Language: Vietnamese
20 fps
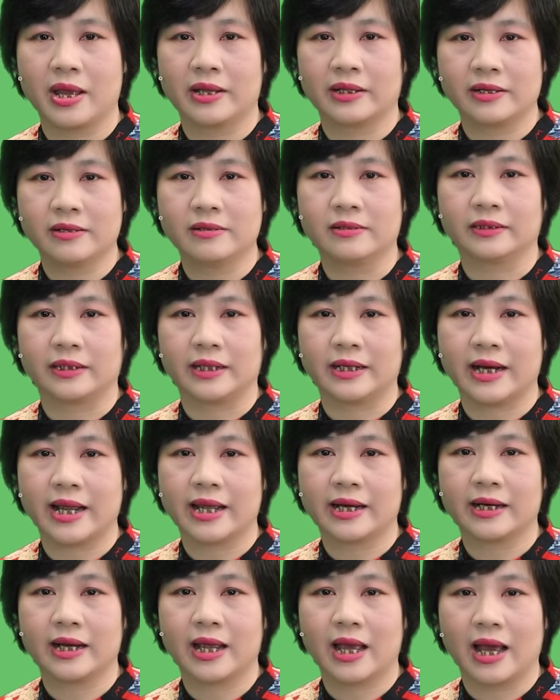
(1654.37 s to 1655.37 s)
thường thì
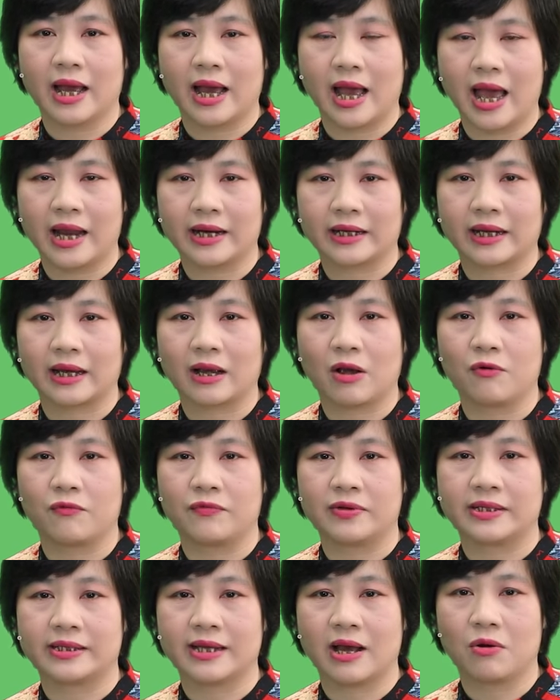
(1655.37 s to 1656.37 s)
nên ăn cái khẩu
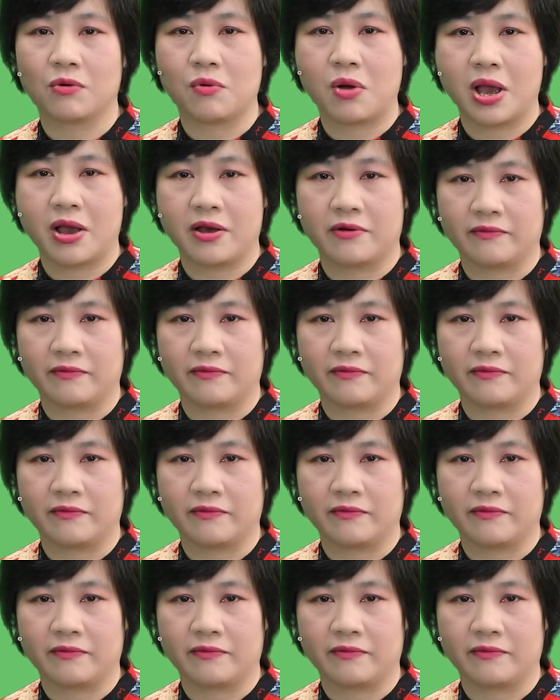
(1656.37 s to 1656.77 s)
phần rau